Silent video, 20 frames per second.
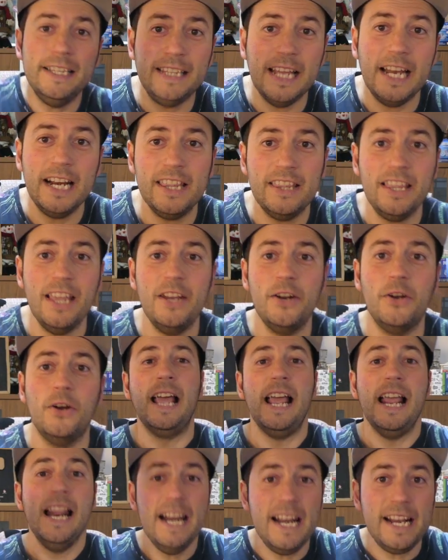tercero,
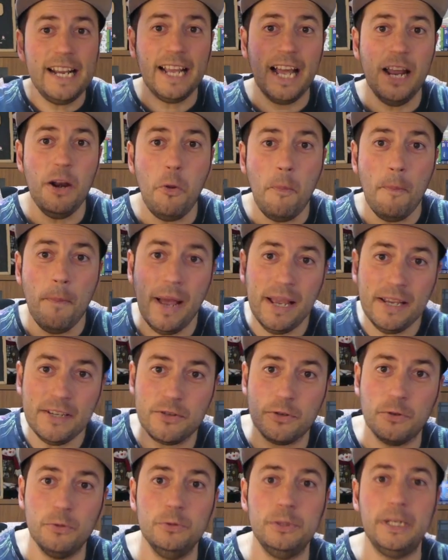el regalo
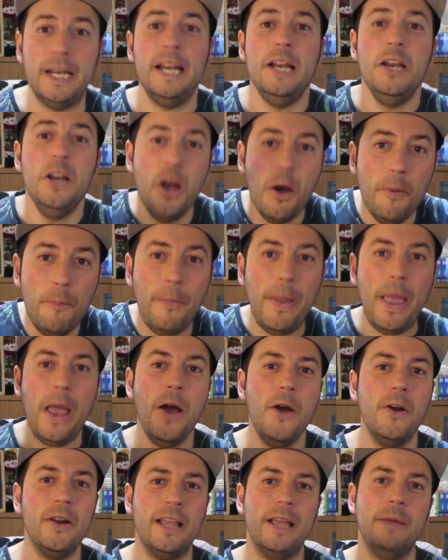más cutre, lo
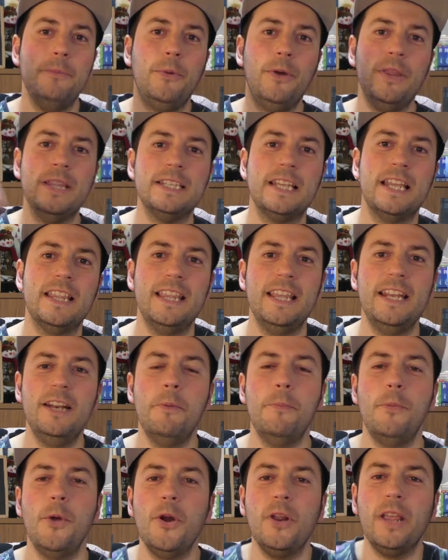peor que puedes hacer,
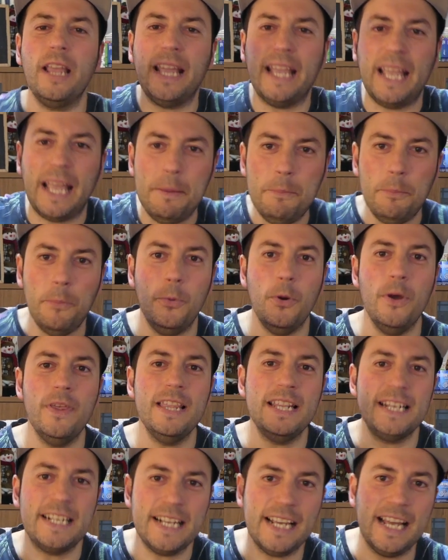lo peor que
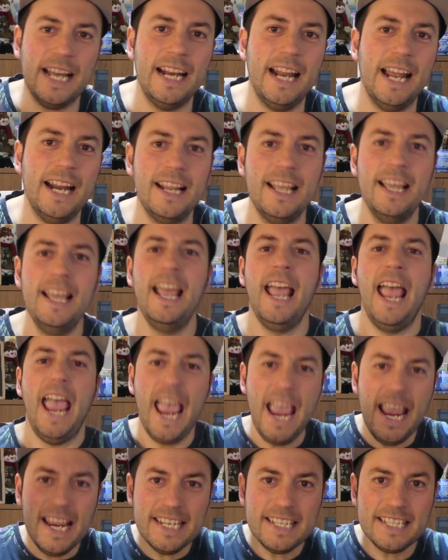puedes regalar
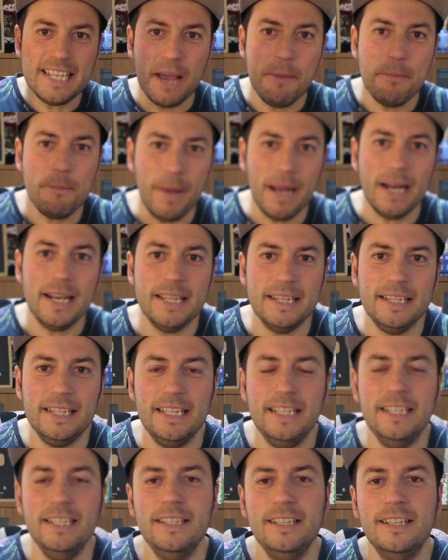en San
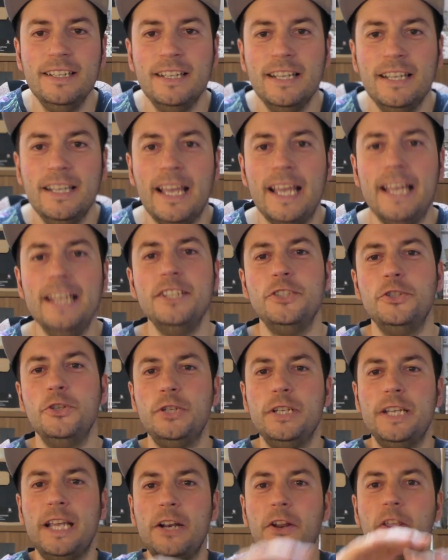Valentín. Esto
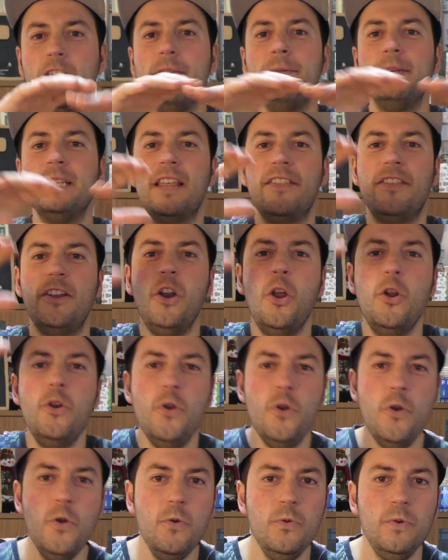sí que no debes hacerlo
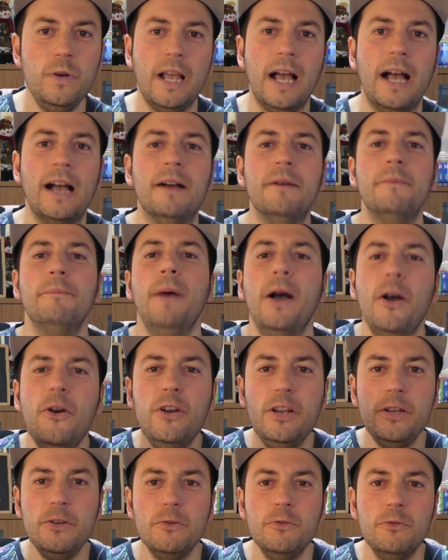nunca, bajo
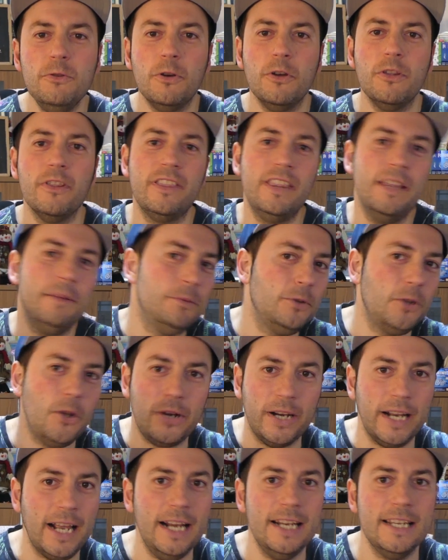ningún concepto
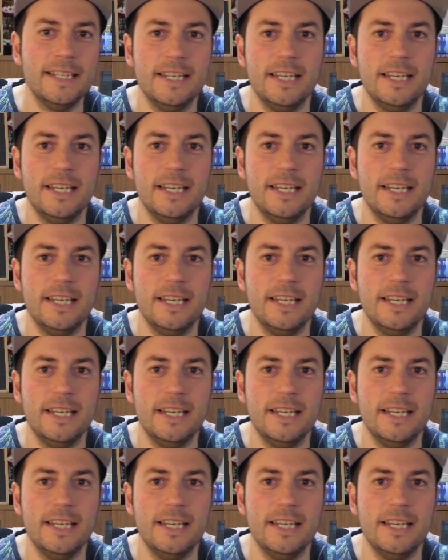regales